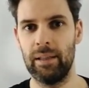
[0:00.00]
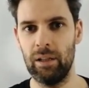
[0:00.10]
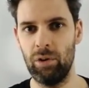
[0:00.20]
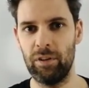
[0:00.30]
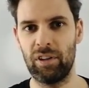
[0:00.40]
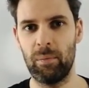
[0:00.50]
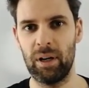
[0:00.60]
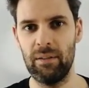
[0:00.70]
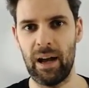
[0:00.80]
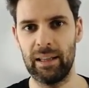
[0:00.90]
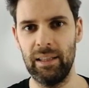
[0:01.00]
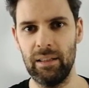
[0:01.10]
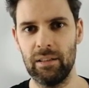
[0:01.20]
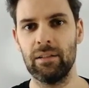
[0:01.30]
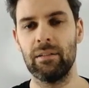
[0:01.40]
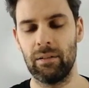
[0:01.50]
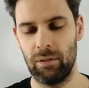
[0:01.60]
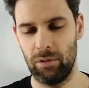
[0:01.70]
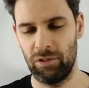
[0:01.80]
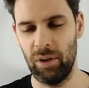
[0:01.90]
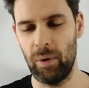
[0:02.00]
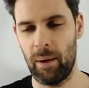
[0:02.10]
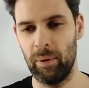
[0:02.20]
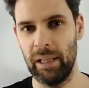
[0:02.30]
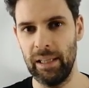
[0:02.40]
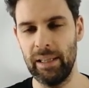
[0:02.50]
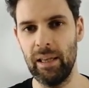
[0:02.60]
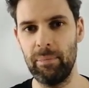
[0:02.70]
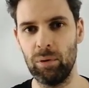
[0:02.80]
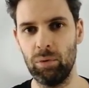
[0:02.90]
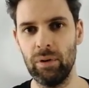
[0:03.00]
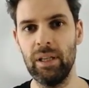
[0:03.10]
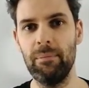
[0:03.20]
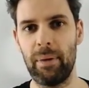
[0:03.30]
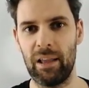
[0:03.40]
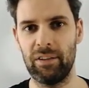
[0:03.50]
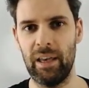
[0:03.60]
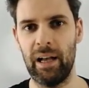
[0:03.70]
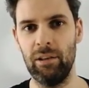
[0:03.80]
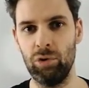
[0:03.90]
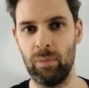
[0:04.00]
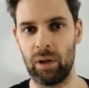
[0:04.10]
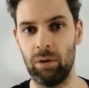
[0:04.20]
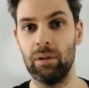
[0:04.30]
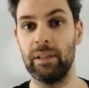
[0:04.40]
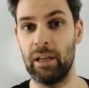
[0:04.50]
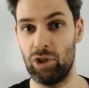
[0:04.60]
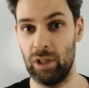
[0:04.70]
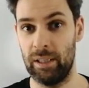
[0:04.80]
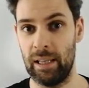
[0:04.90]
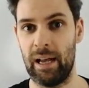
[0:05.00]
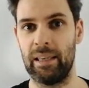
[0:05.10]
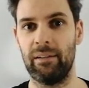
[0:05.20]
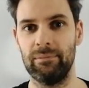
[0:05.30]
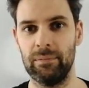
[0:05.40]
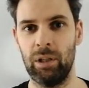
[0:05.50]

Da dove siamo arrivati seguiamo le linee blu in base al numero delle centinaia.